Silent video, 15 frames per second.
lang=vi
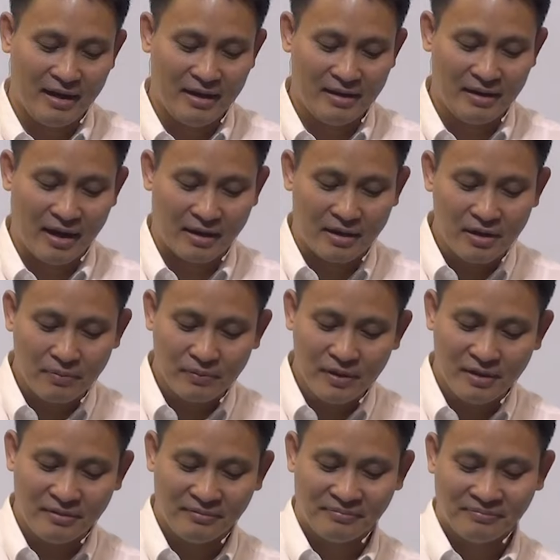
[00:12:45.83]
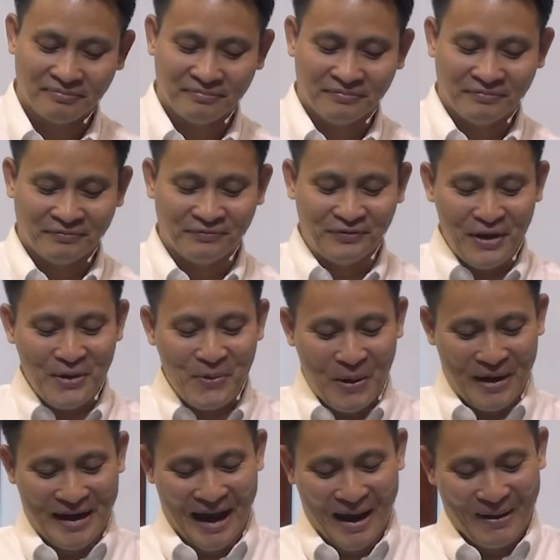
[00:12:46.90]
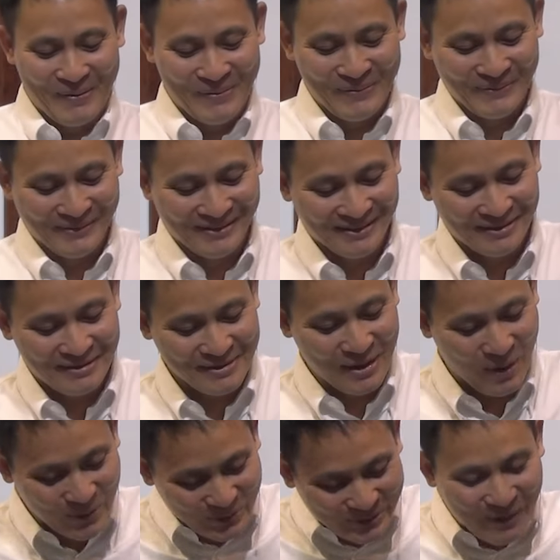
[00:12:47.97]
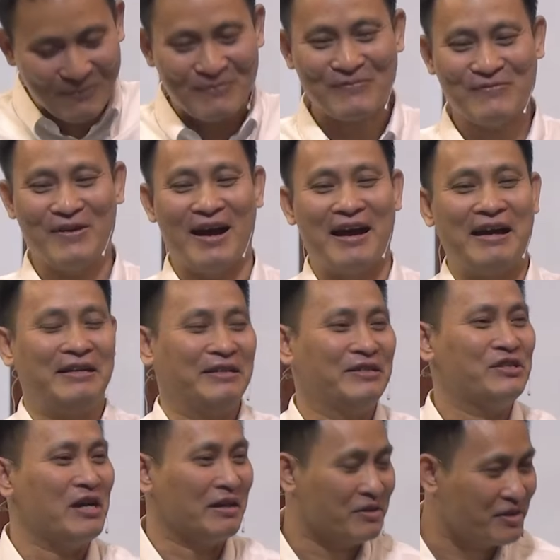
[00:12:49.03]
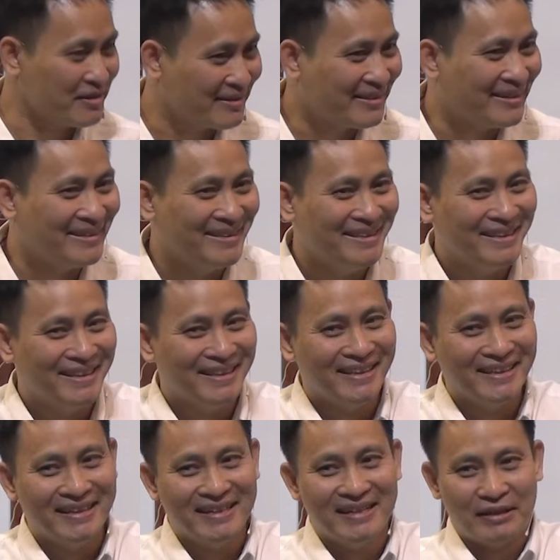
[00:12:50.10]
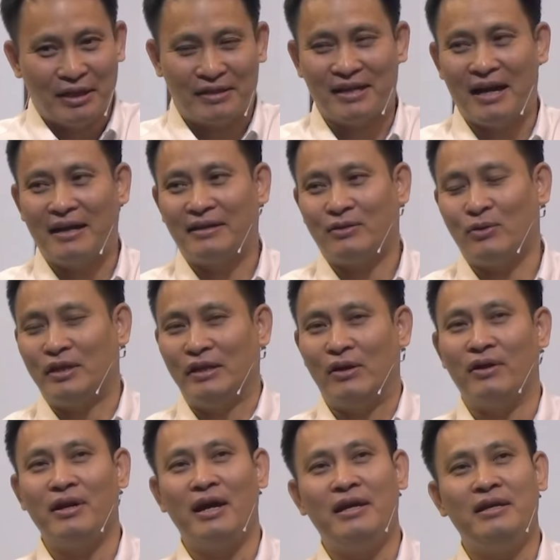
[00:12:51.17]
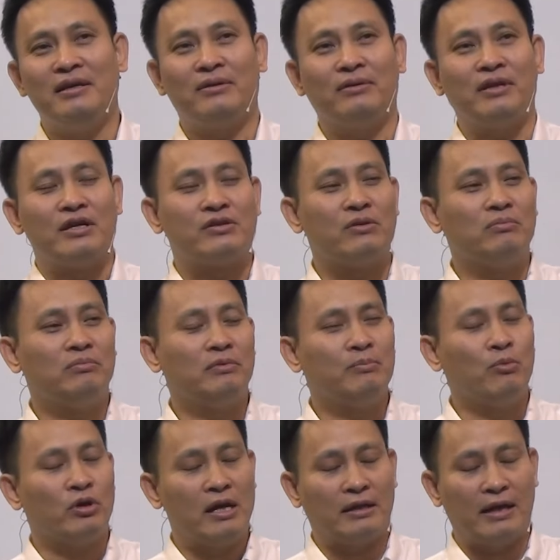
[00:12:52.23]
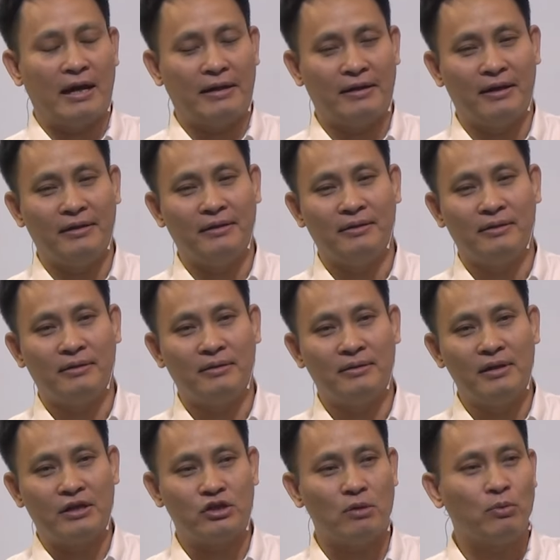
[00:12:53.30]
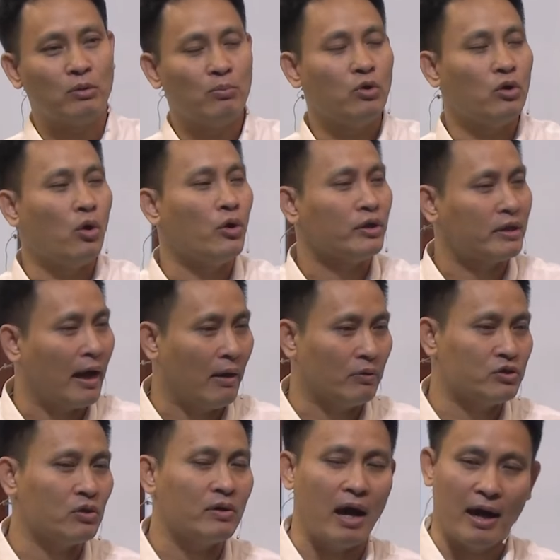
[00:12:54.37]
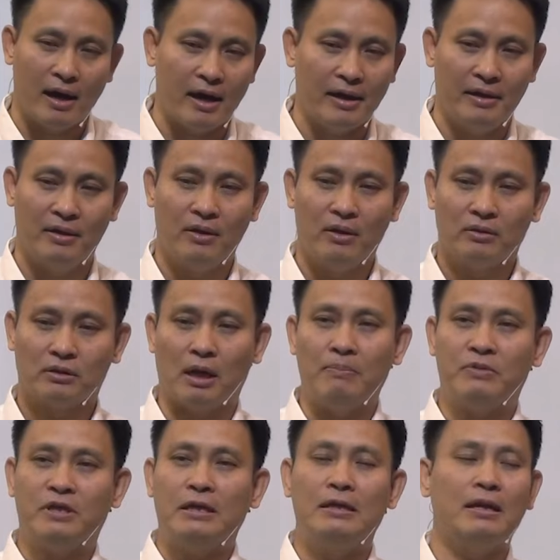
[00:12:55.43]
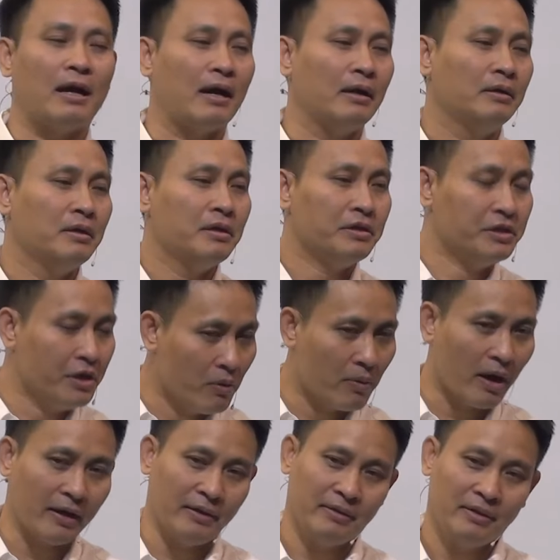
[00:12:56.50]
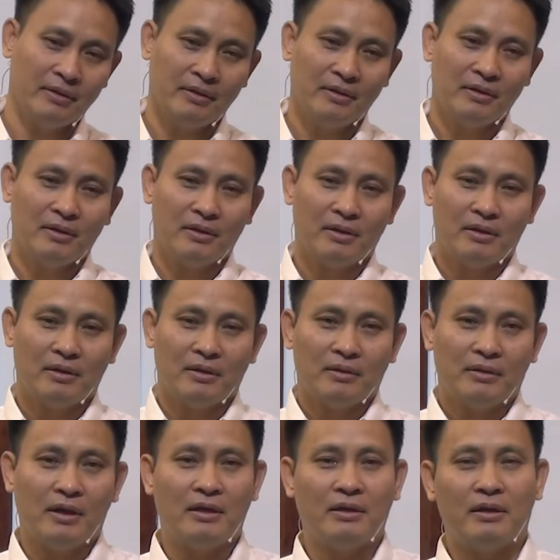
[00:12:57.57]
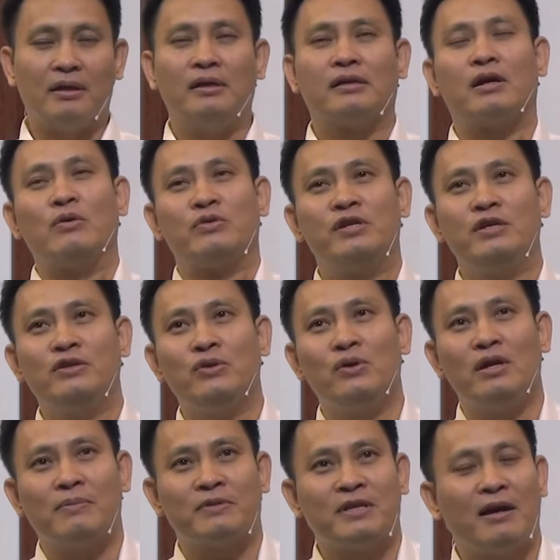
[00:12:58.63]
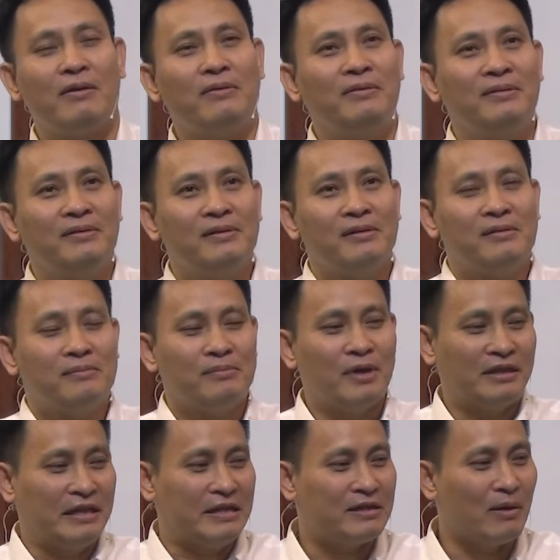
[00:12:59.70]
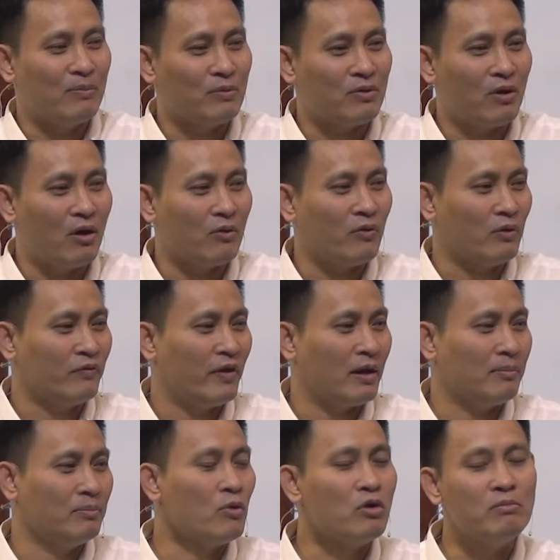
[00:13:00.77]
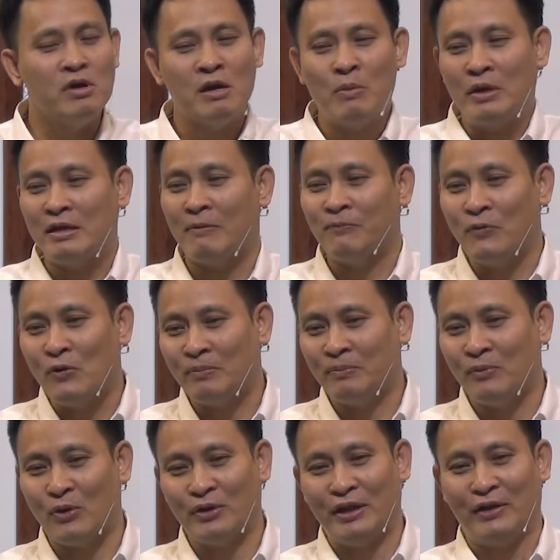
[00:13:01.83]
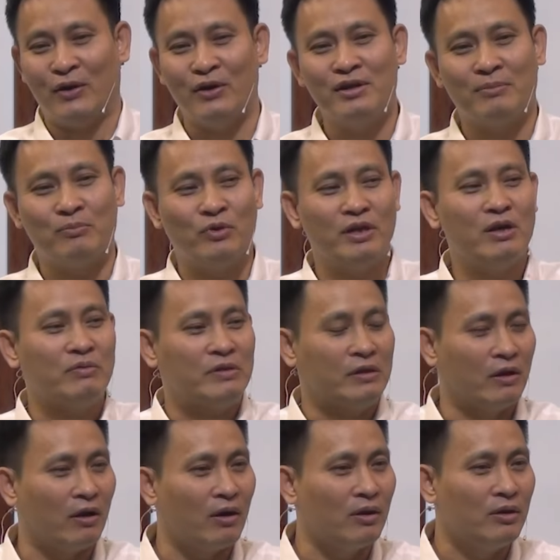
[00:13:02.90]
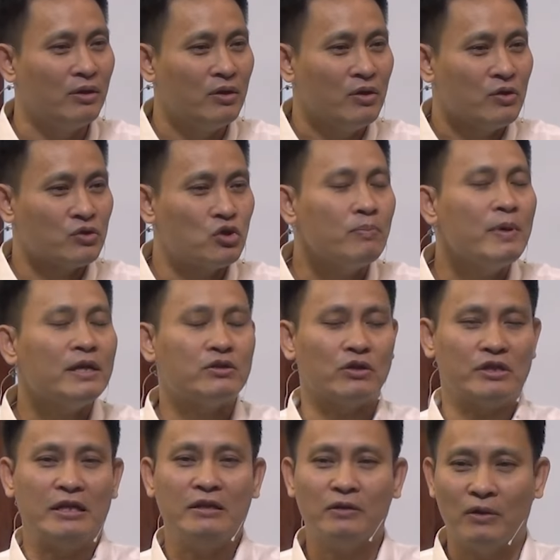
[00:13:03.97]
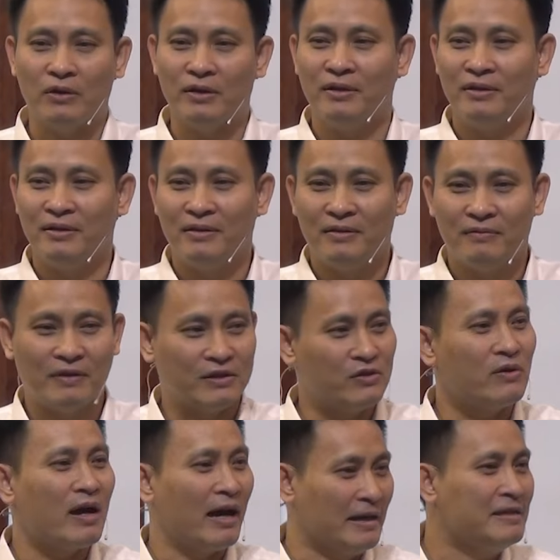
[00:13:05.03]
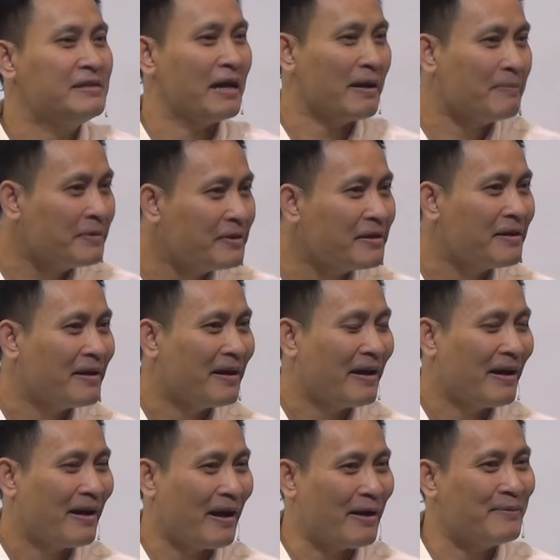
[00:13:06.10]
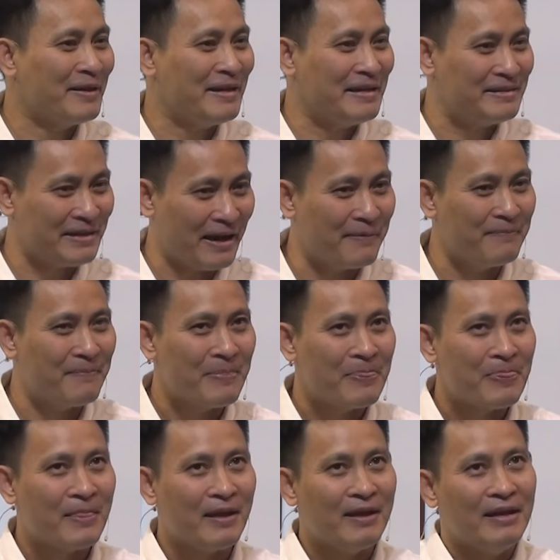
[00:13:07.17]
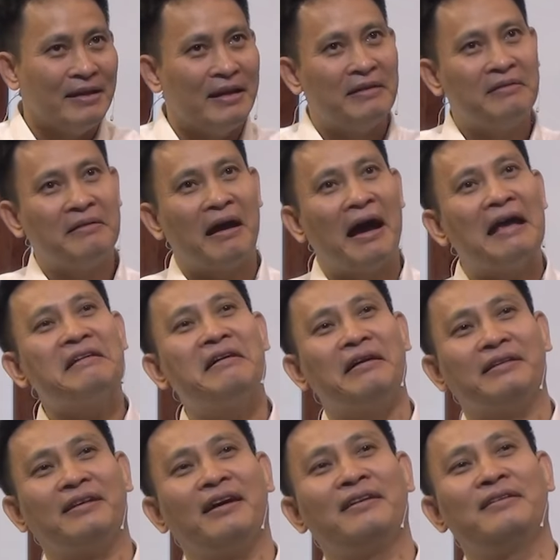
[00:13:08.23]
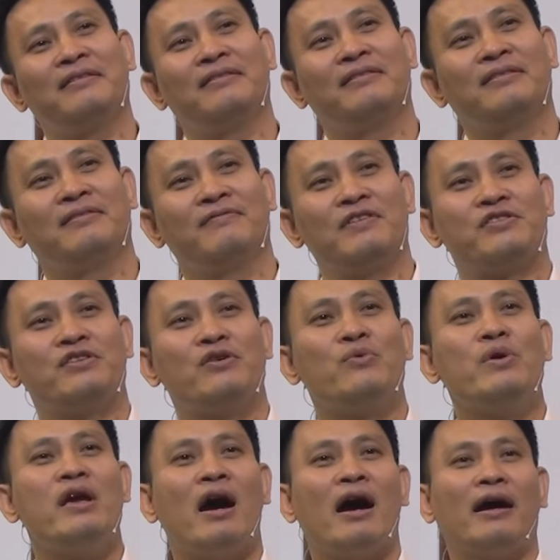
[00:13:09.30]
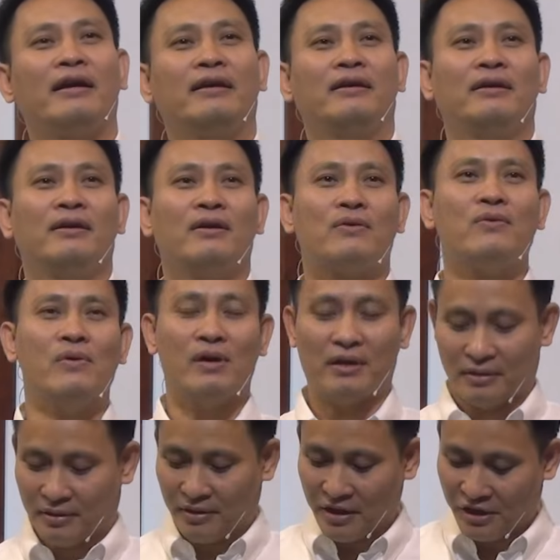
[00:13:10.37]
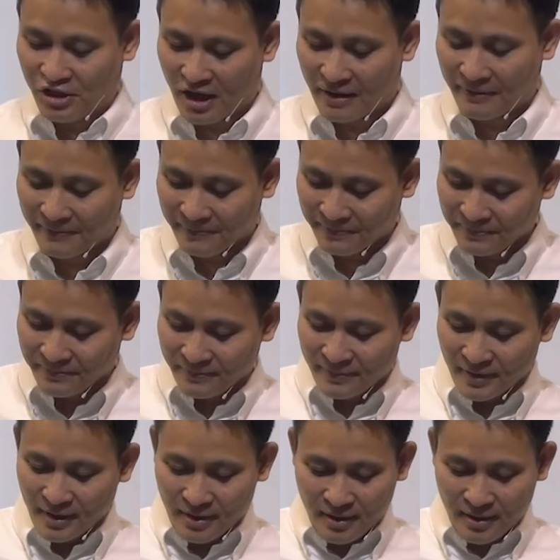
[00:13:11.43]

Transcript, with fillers: hay là cơ đốc nhân với quần áo đầu tóc và trang sức thực ra có thể nói đây có thể dùng một đề tài này để cho một buổi hội thảo cho cả ngày thậm chí là nhiều ngày. Nên ờ, cầu xin Chúa làm sao mà chỉ trong có vỏn vẹn 40 45 phút mà có thể nói được một điều gì đó giúp ích cho chính tôi và cho cả anh chị em nữa. Amen anh chị em. Nên ờ, hãy cẩn thận về sự nguy hại của thời trang.